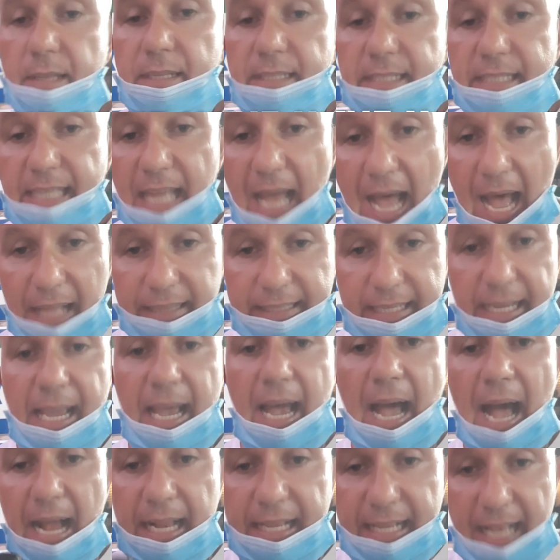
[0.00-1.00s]
state
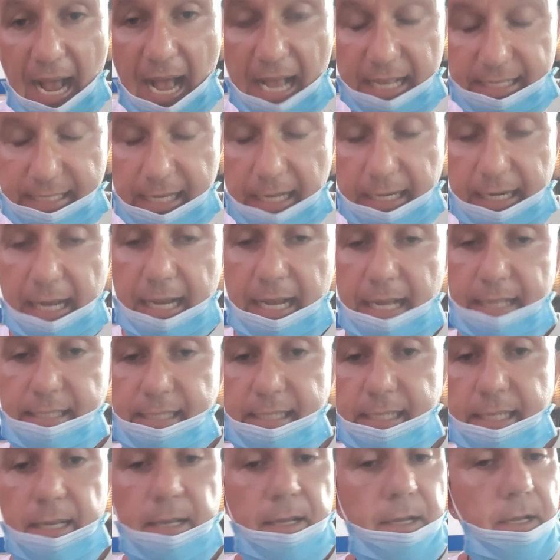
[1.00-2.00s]
a casa
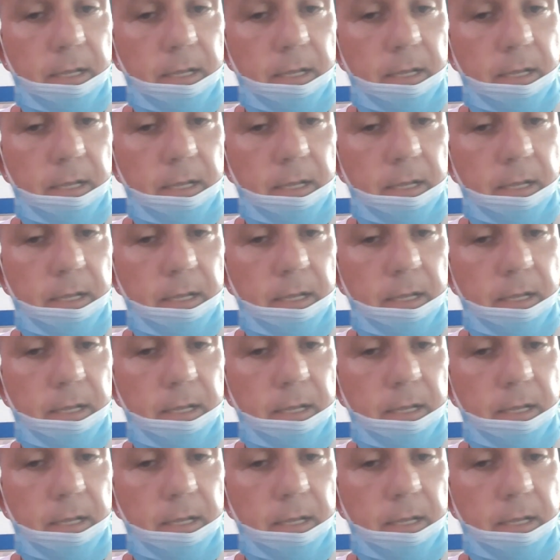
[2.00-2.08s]
ragazzi